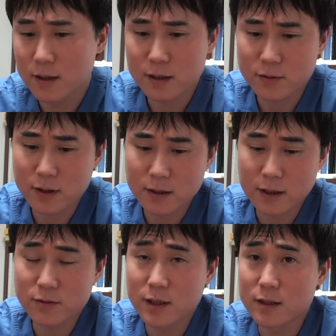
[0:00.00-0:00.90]
あの眼科
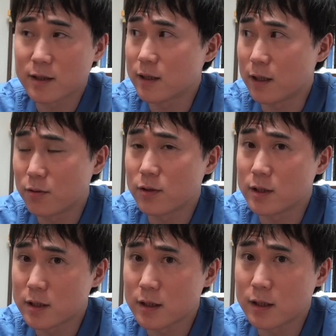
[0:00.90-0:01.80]
の先生が多い
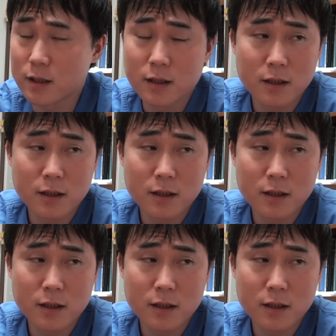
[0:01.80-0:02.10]
し